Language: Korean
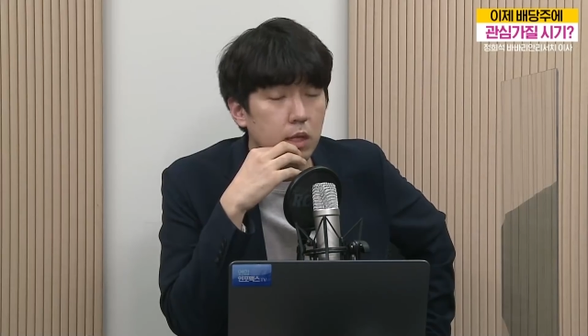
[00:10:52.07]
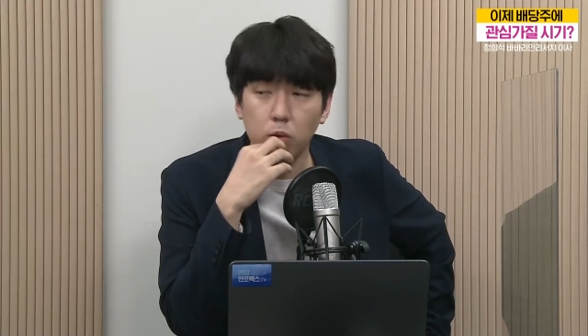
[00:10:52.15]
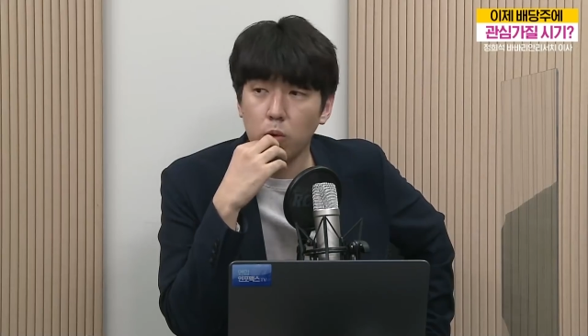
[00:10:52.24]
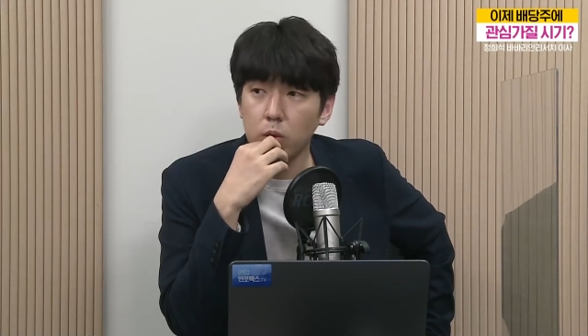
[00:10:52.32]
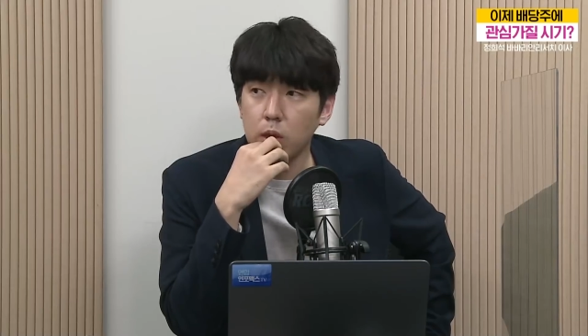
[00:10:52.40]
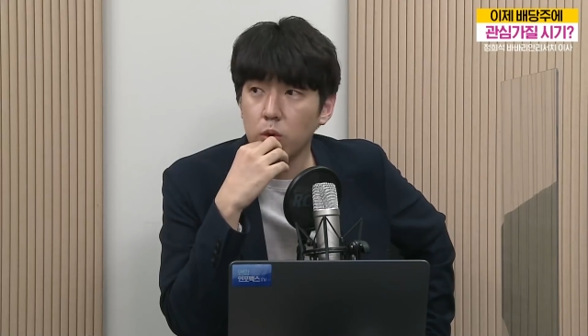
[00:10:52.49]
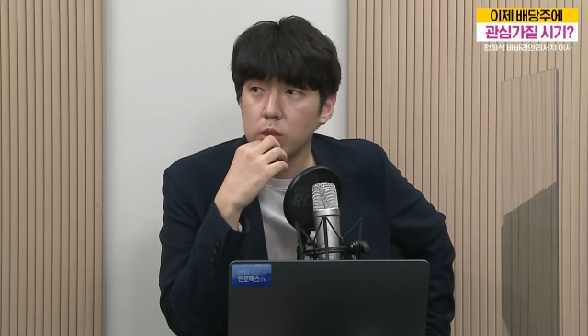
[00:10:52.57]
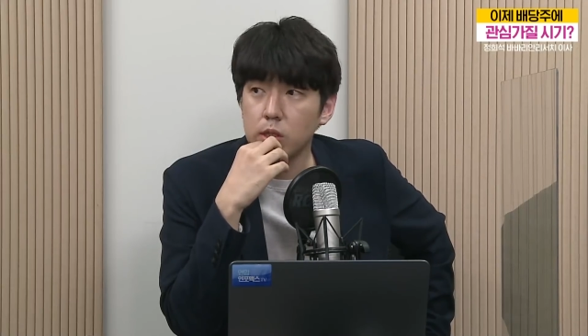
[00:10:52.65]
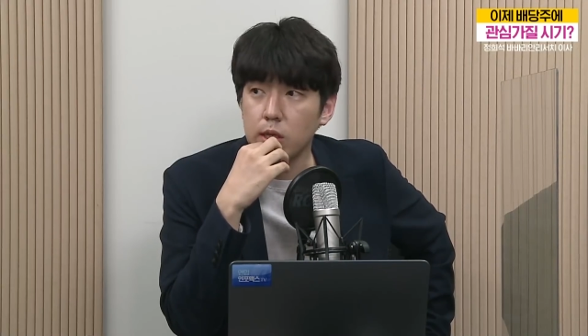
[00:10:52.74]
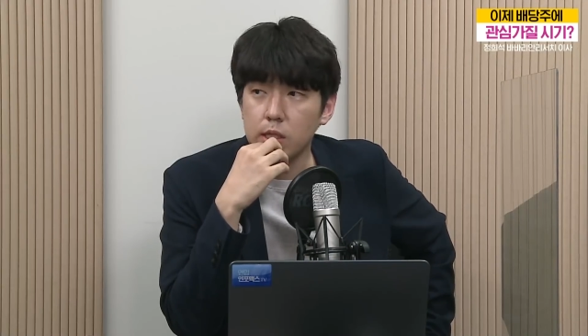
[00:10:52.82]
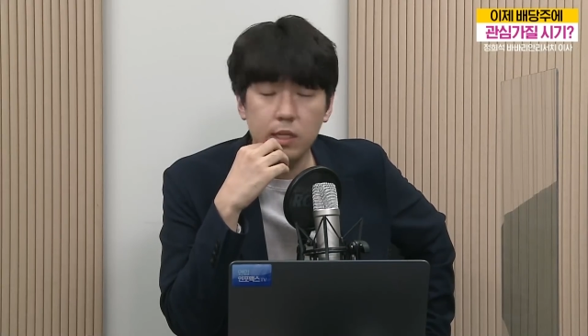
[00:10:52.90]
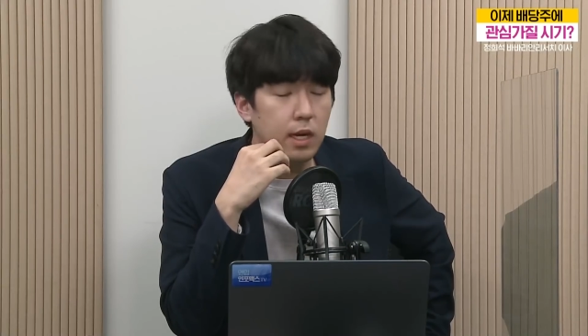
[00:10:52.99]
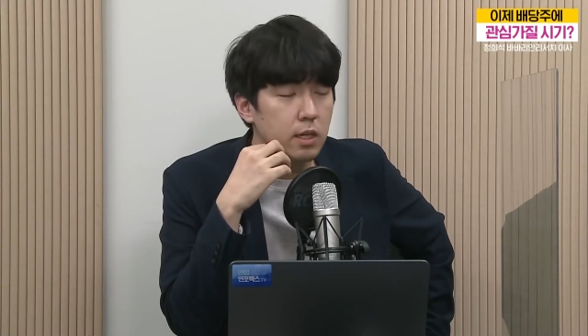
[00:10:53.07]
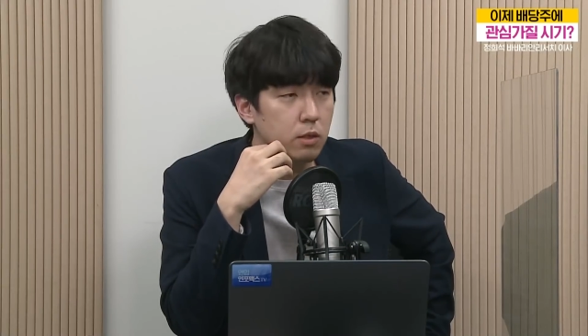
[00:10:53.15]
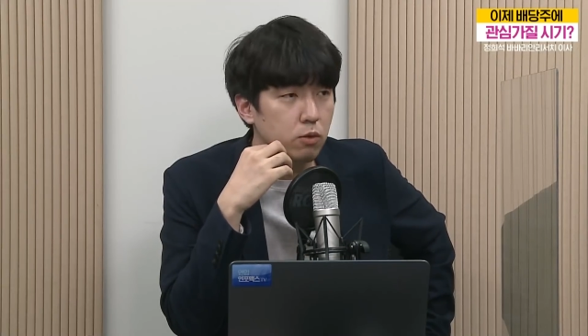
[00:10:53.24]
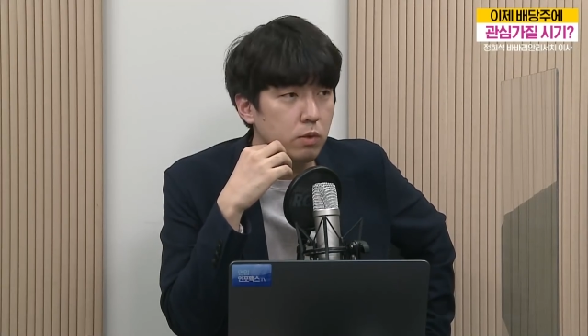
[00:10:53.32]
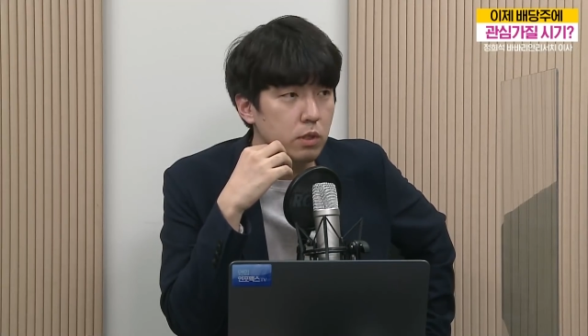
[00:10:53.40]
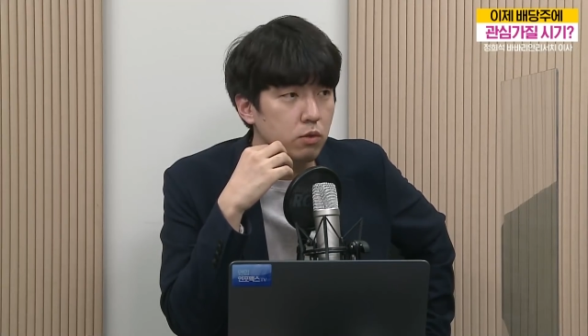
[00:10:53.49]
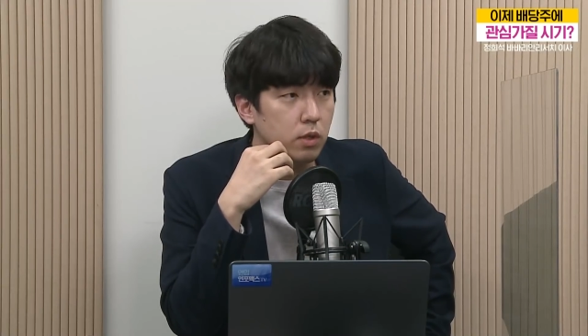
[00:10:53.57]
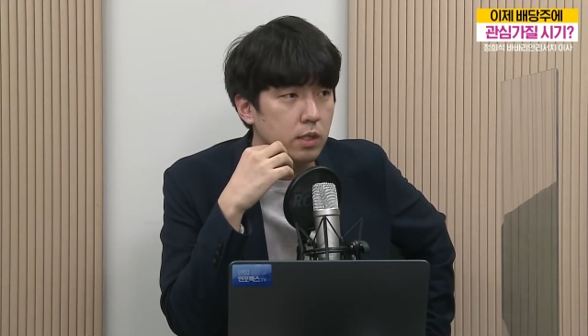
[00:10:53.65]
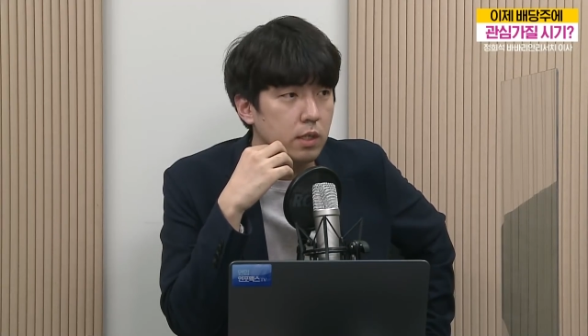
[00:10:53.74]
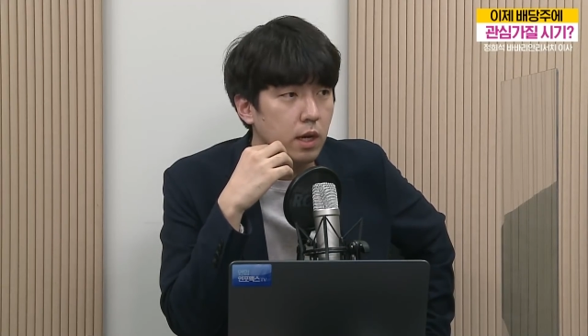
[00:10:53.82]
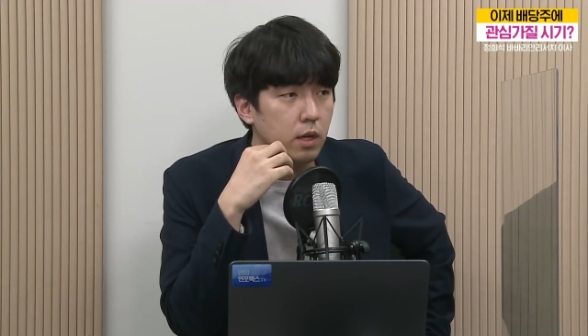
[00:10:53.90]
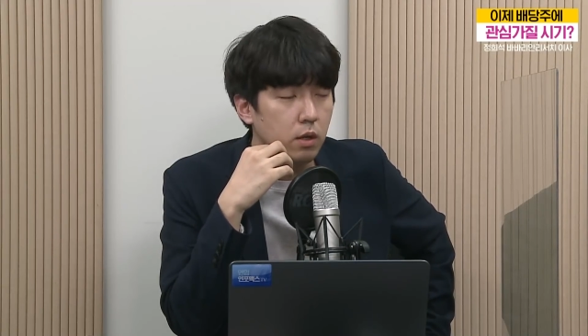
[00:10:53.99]
근데, 혹시 이제 시간을 좀 쓸 수
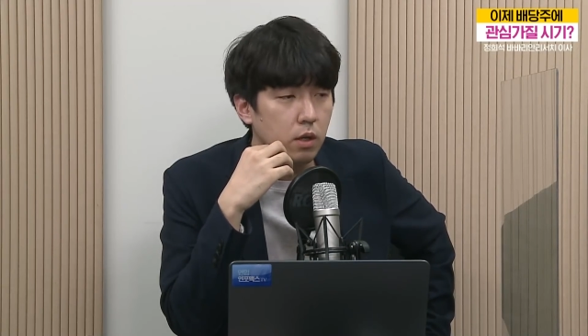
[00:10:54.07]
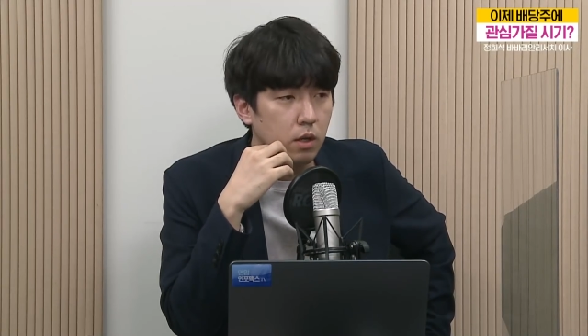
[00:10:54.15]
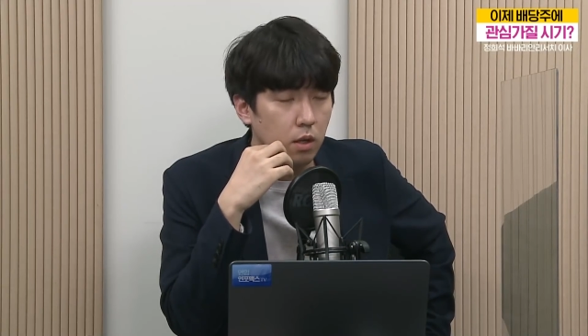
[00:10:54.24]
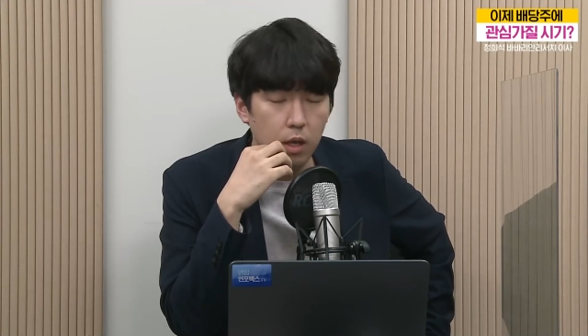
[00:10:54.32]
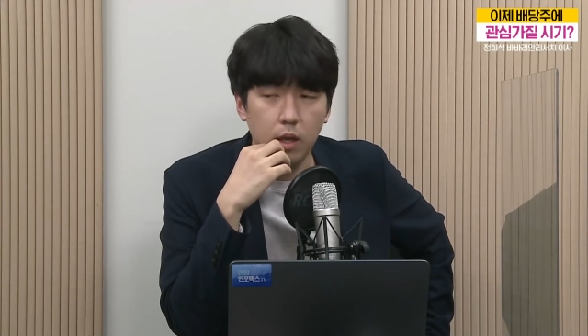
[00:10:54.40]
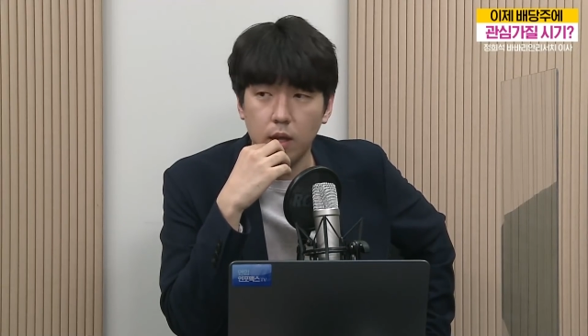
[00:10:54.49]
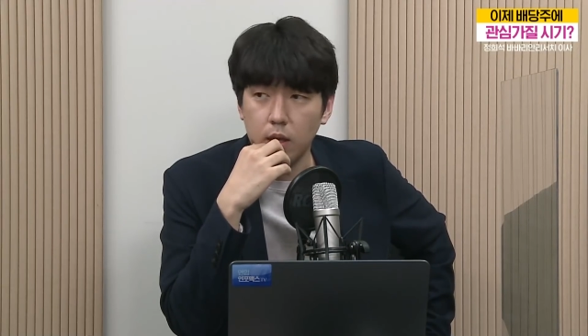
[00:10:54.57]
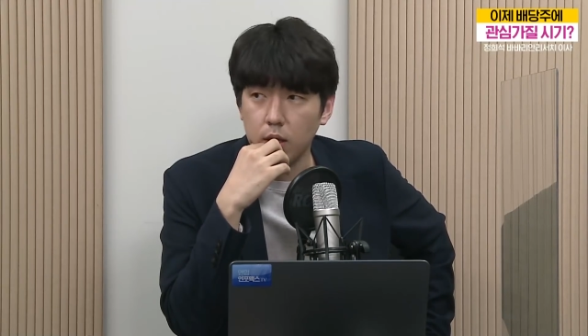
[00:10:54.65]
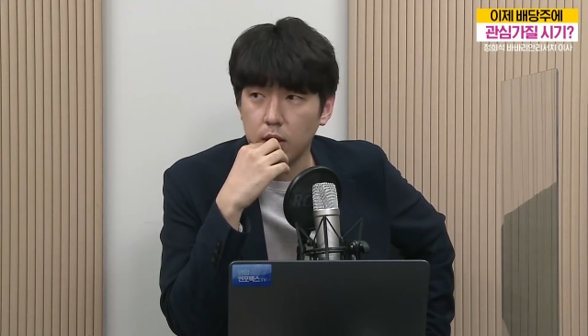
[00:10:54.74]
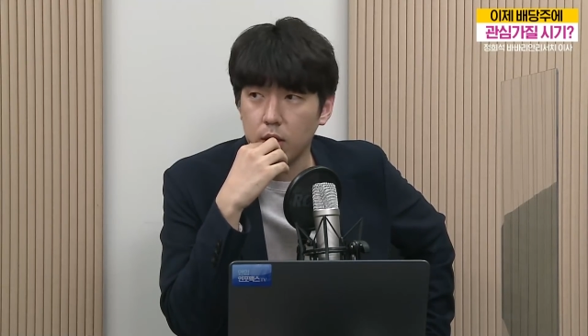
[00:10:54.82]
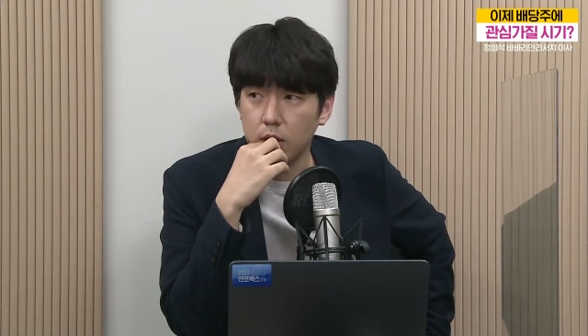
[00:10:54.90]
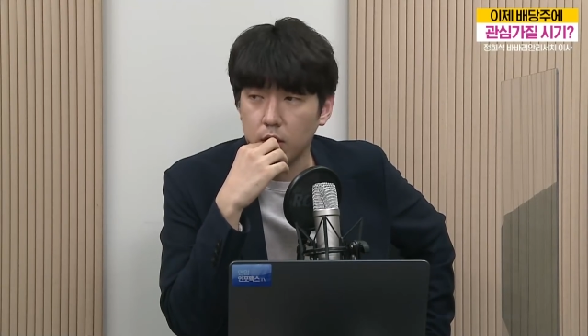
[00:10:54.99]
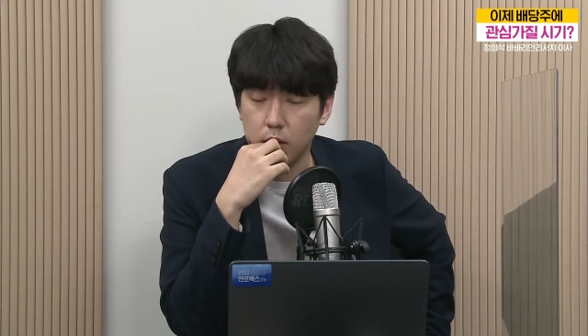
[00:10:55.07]
있을까요? 음, 괜찮아요. 예. 네. 네.